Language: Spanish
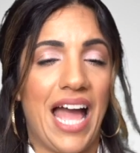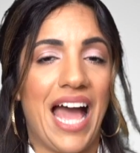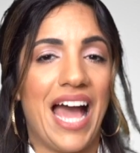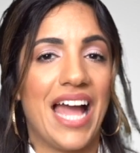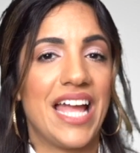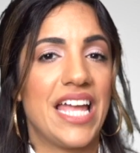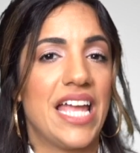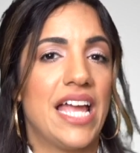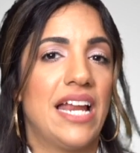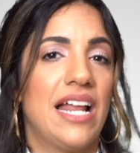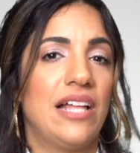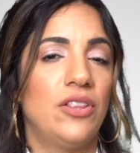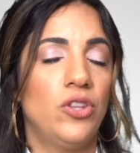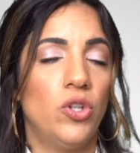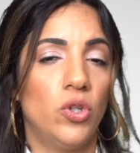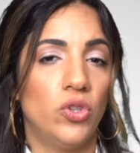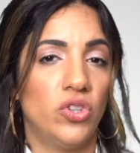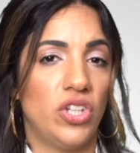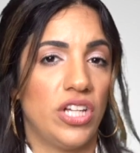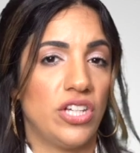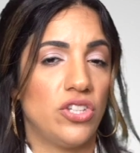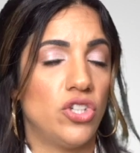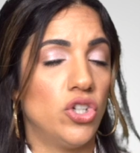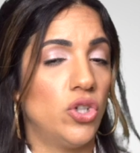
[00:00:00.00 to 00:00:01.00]
Ahí era
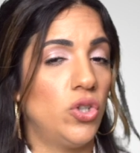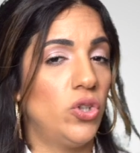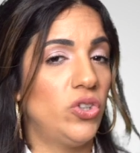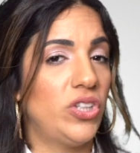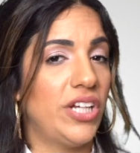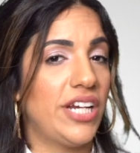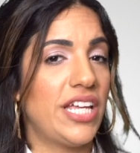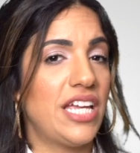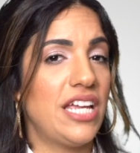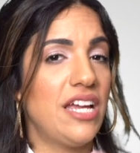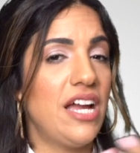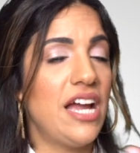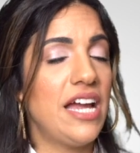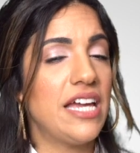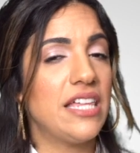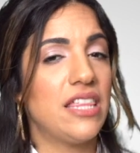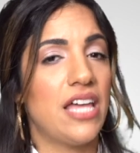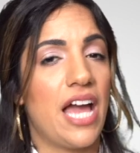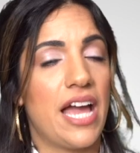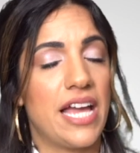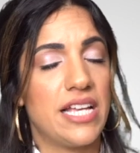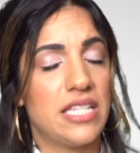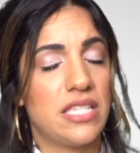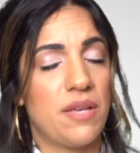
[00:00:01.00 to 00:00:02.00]
donde yo lo tenía y
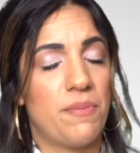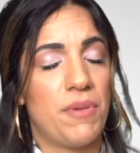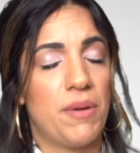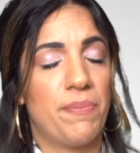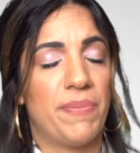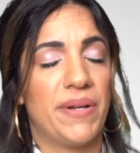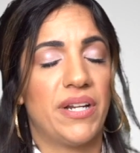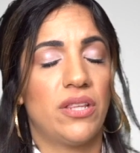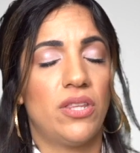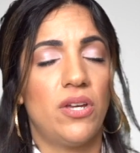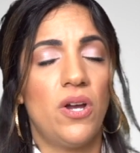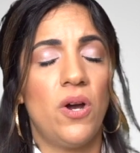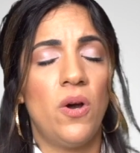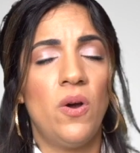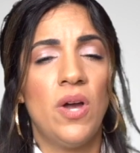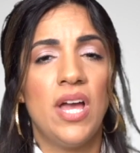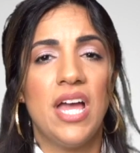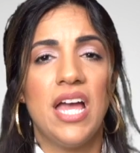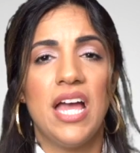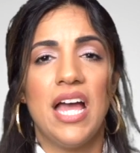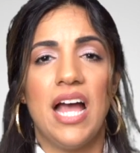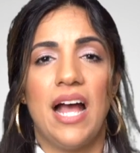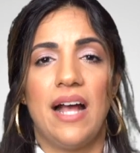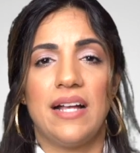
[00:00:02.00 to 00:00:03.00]
de ahí se me perdió,
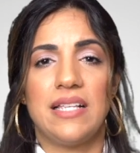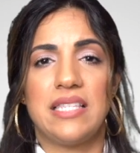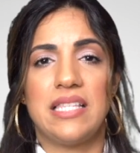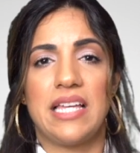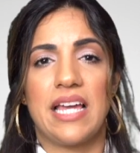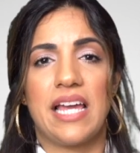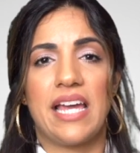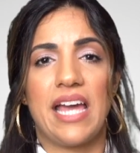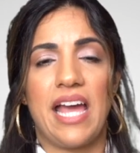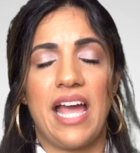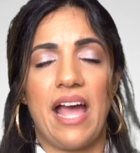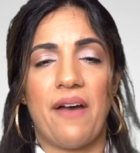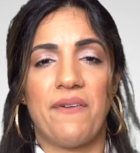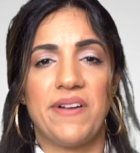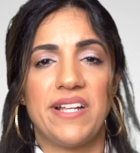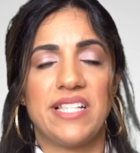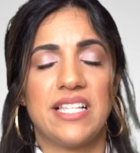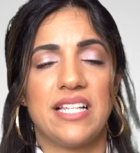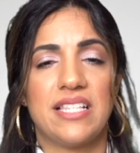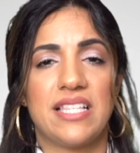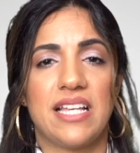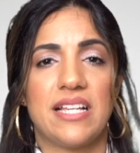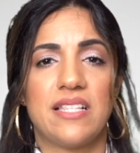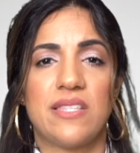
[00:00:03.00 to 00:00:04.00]
así que a
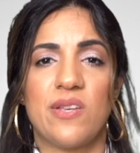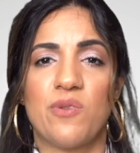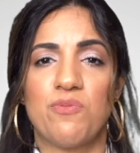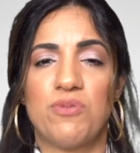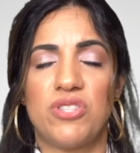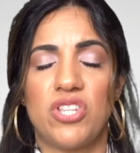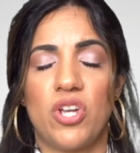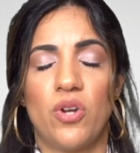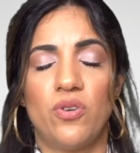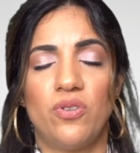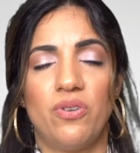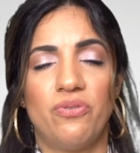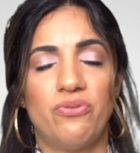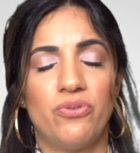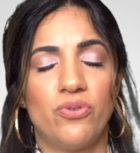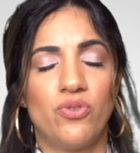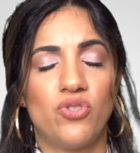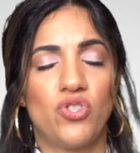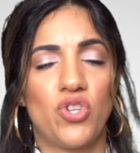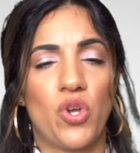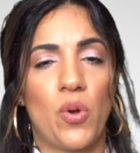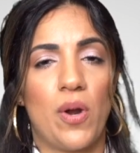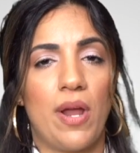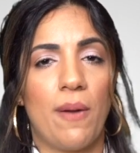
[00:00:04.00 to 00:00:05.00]
veces esa opción no
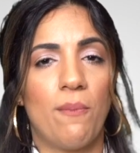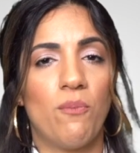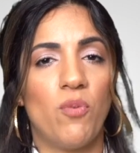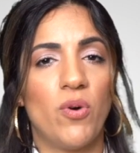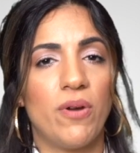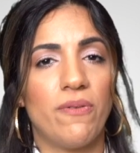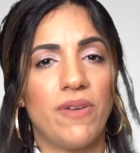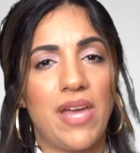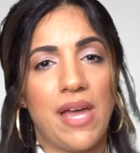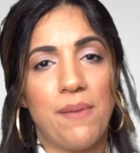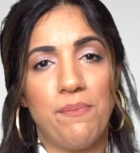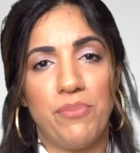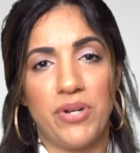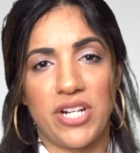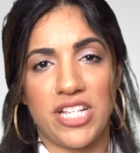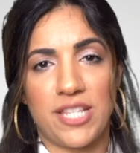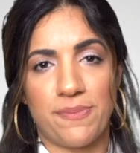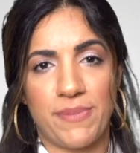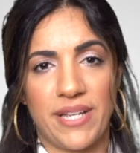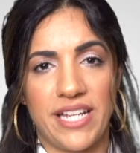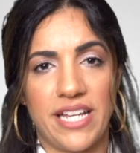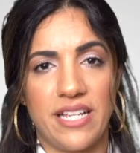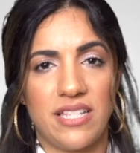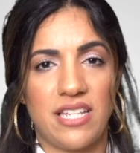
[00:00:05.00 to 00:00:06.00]
funciona muy bien, por
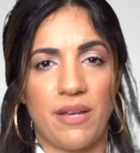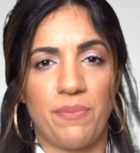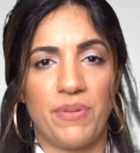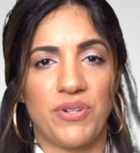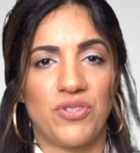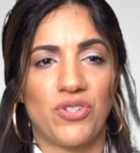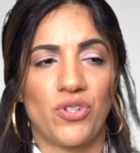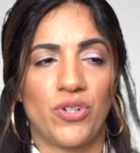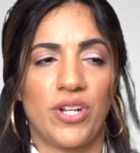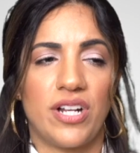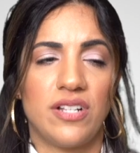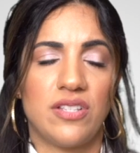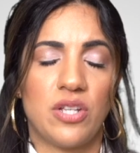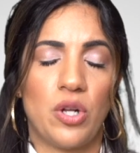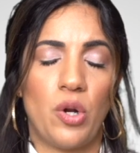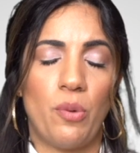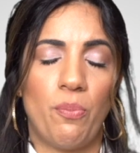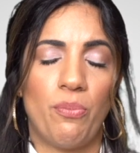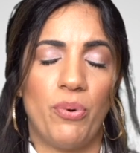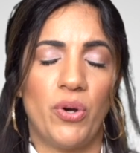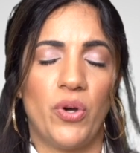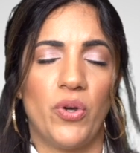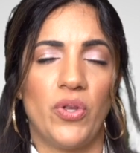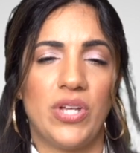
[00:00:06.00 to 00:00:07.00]
experiencia personal se los
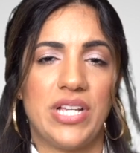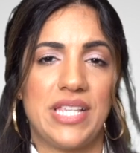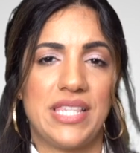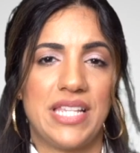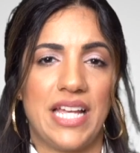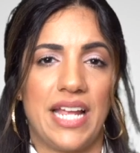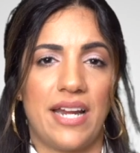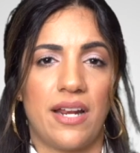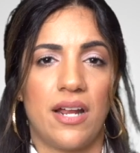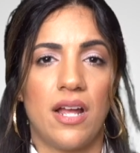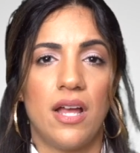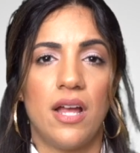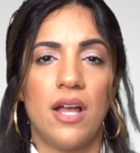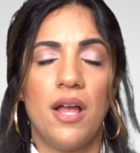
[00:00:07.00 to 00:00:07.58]
puedo decir.